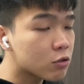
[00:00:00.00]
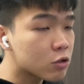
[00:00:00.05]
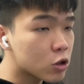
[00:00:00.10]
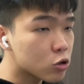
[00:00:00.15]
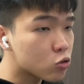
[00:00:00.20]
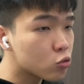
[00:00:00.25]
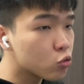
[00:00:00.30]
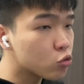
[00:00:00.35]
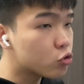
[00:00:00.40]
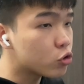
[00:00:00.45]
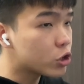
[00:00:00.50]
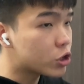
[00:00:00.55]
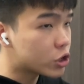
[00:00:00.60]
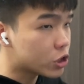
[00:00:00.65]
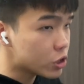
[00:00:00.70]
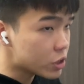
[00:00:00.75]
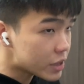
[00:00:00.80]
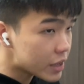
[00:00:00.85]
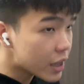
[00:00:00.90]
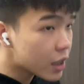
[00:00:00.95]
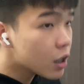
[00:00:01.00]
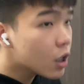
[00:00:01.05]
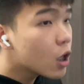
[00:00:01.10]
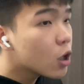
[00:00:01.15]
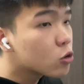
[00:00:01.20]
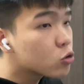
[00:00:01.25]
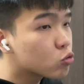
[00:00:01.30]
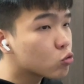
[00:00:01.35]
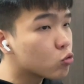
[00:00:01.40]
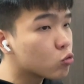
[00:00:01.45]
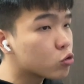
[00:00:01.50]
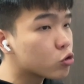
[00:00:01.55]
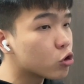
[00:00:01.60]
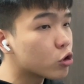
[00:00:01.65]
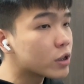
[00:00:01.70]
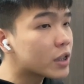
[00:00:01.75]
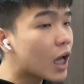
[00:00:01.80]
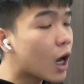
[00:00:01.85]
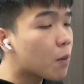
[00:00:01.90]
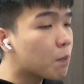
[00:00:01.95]
的数据直接储
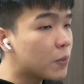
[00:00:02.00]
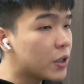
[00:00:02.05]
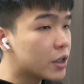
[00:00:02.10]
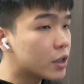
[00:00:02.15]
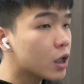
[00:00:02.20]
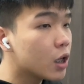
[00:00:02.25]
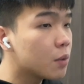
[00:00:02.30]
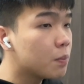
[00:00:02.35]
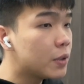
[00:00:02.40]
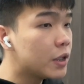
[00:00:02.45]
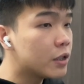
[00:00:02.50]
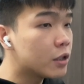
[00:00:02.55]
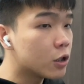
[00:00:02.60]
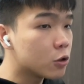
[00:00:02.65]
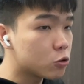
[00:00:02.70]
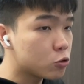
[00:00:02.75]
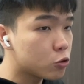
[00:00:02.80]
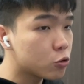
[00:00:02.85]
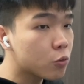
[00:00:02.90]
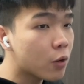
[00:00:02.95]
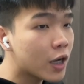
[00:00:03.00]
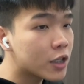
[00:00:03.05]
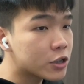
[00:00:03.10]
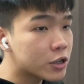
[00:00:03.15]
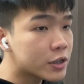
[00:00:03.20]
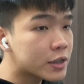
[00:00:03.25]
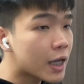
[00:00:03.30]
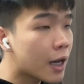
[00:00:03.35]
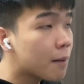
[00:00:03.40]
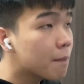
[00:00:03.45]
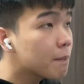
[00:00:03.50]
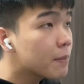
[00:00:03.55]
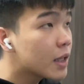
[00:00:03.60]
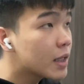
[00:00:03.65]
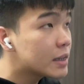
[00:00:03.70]
存到比特币的区块之上。